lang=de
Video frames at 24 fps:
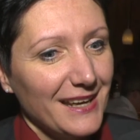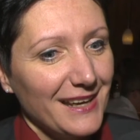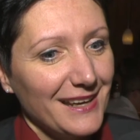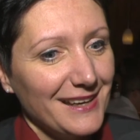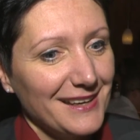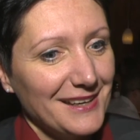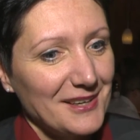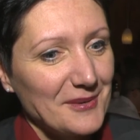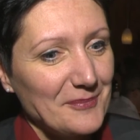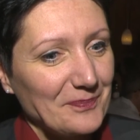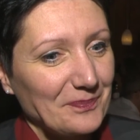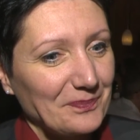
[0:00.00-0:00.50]

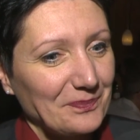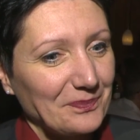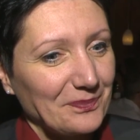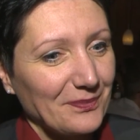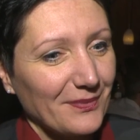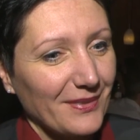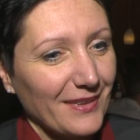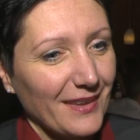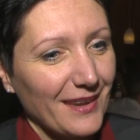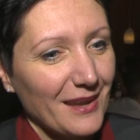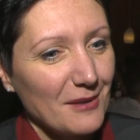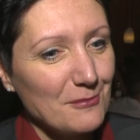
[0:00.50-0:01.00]

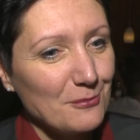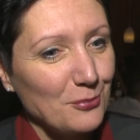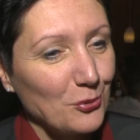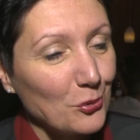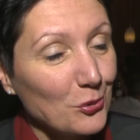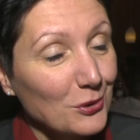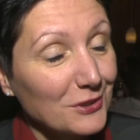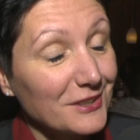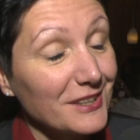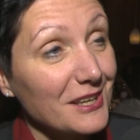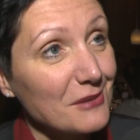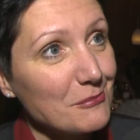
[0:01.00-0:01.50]
ähm,
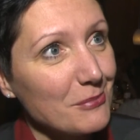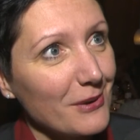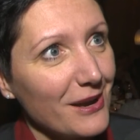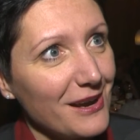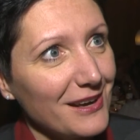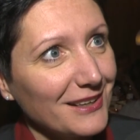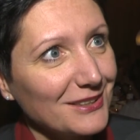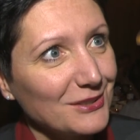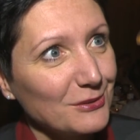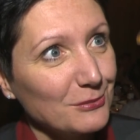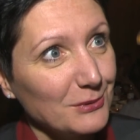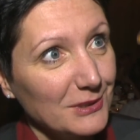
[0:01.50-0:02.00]
Punkte
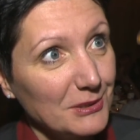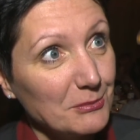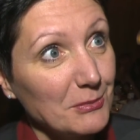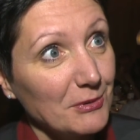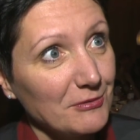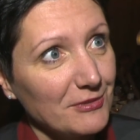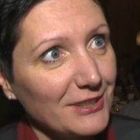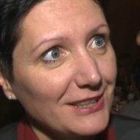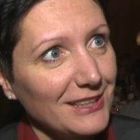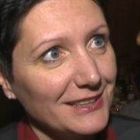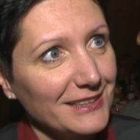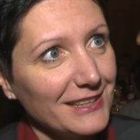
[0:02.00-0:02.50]
gebracht, über die man
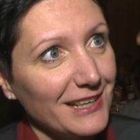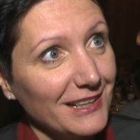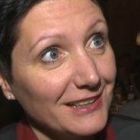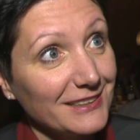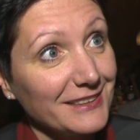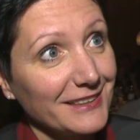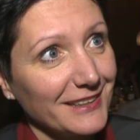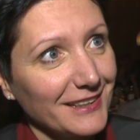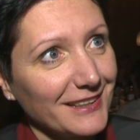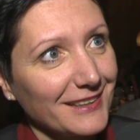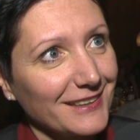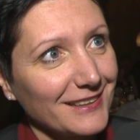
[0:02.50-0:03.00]
wirklich
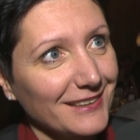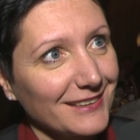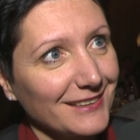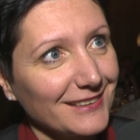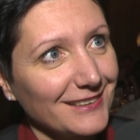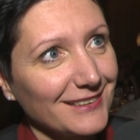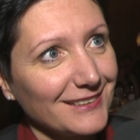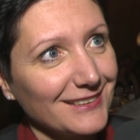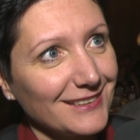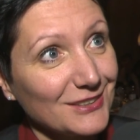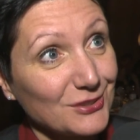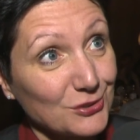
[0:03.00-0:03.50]

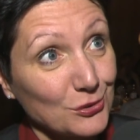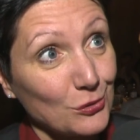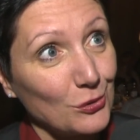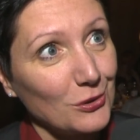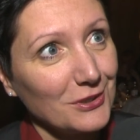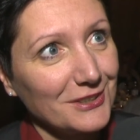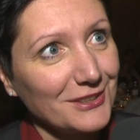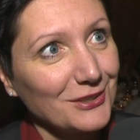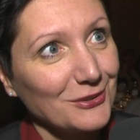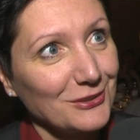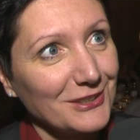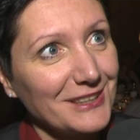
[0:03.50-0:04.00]
nachdenken
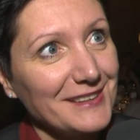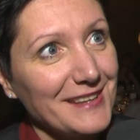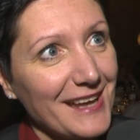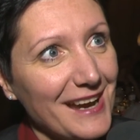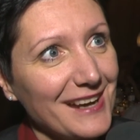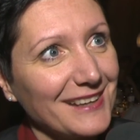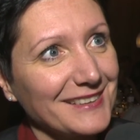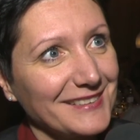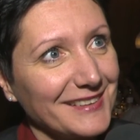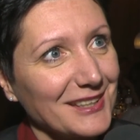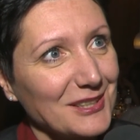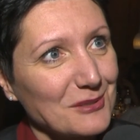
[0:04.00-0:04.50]
sollte oder
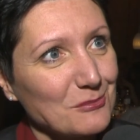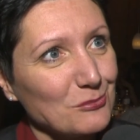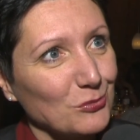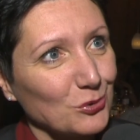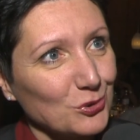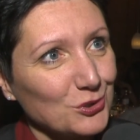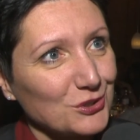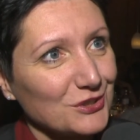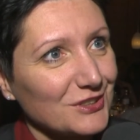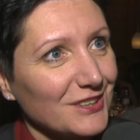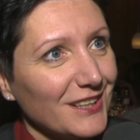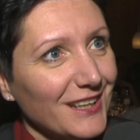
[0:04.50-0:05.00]
nachdenken
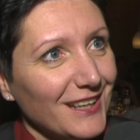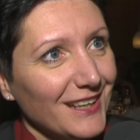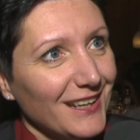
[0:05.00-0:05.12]
muss.